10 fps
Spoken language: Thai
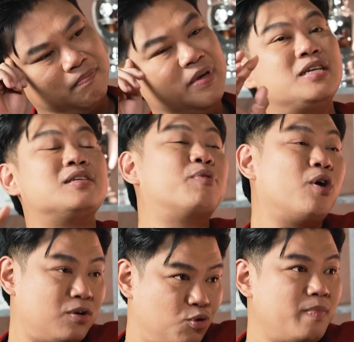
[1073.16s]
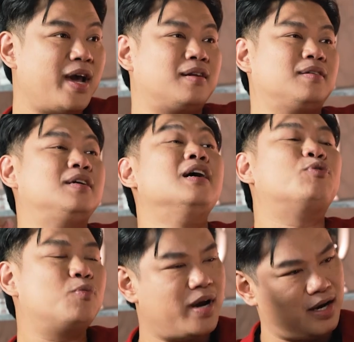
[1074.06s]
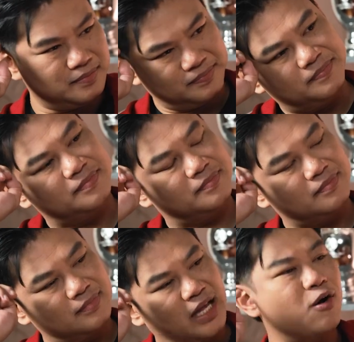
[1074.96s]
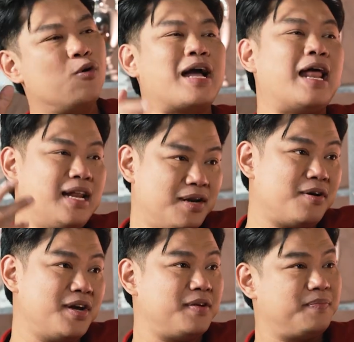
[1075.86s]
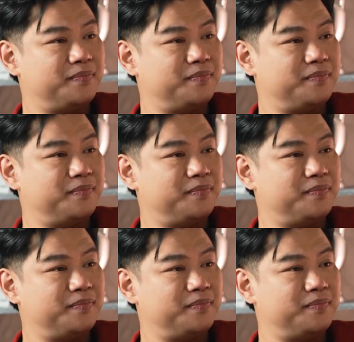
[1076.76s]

มีชื่อสำรองทุกแมตช์เกือบทุกแมตช์แล้วแต่ก็โอกาสเล่นน้อย